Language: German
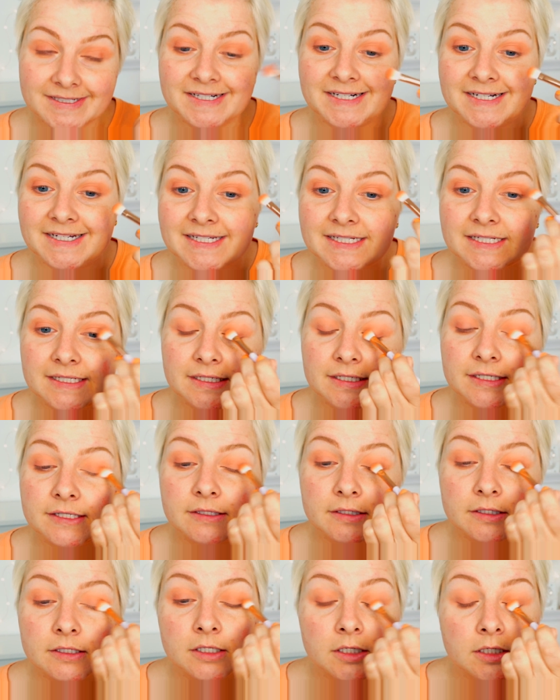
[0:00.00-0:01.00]

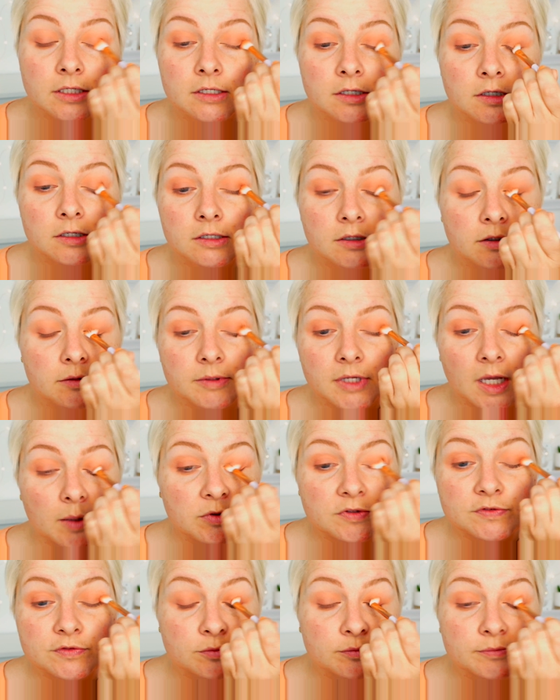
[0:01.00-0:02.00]
Eigentlich. Wir haben
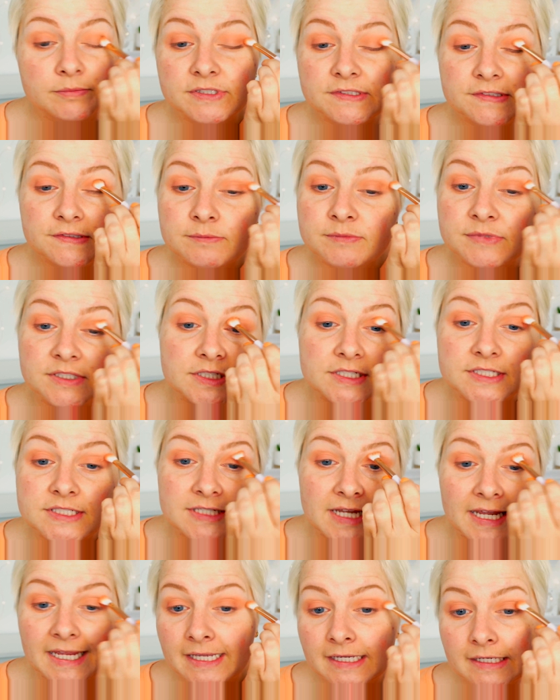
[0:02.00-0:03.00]
auch so ein bisschen
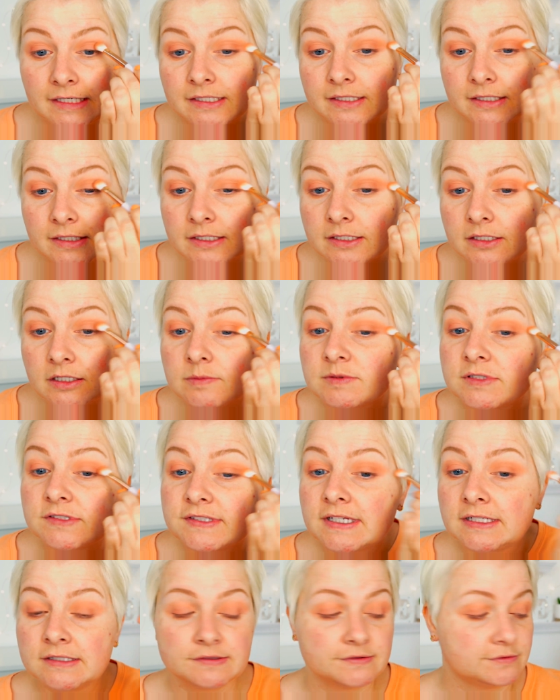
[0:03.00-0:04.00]
Bedenken, ob
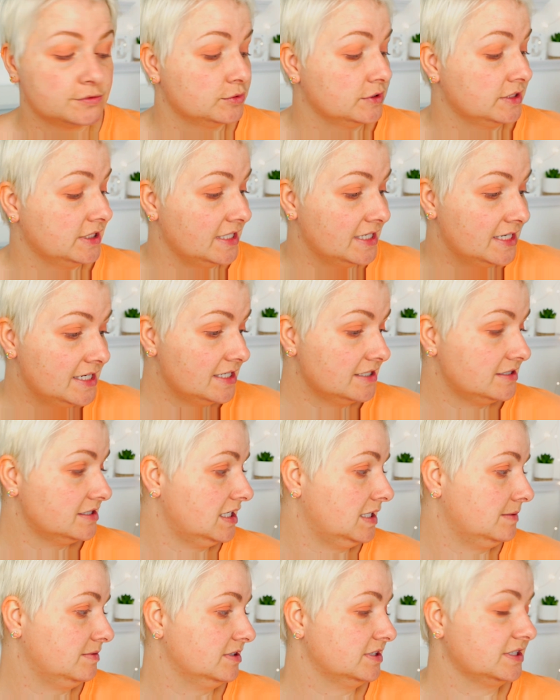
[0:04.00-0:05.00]
das alles so
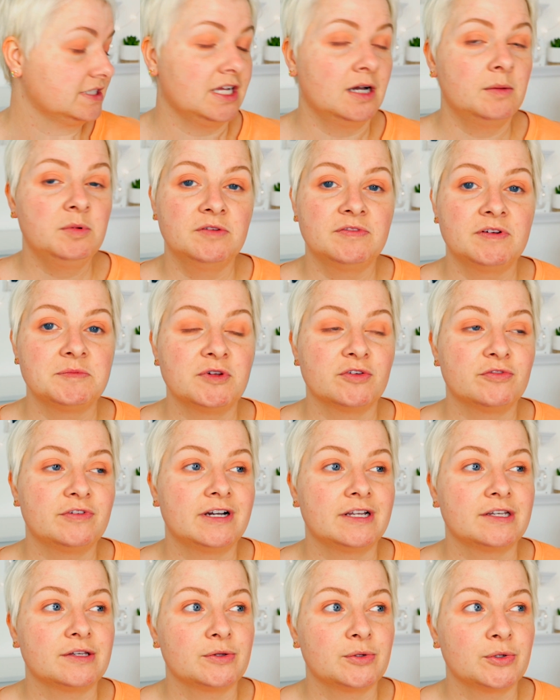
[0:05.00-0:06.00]
geht. Aber ich glaube, wenn wir
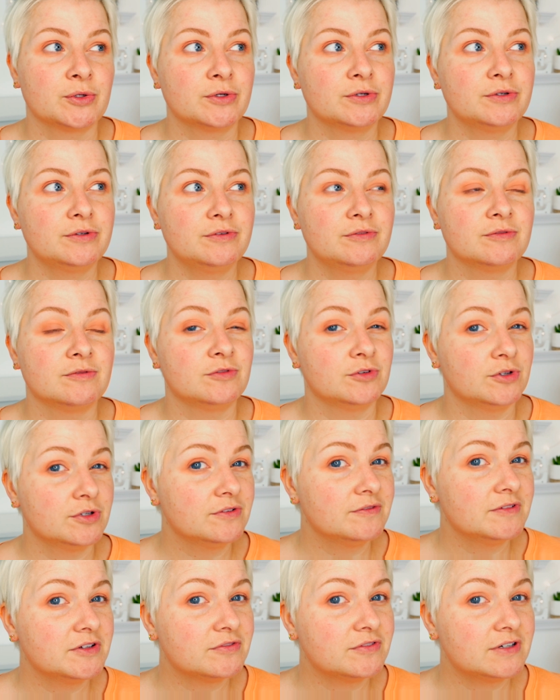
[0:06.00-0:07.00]
fahren könnten,
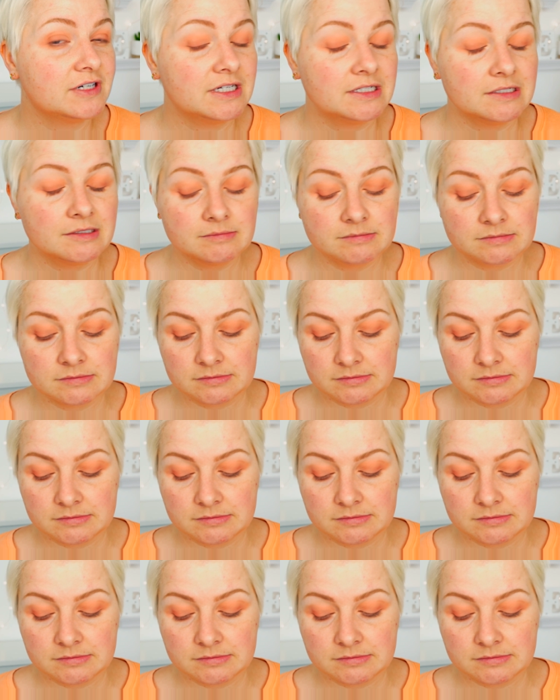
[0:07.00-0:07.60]
würden wir fahren.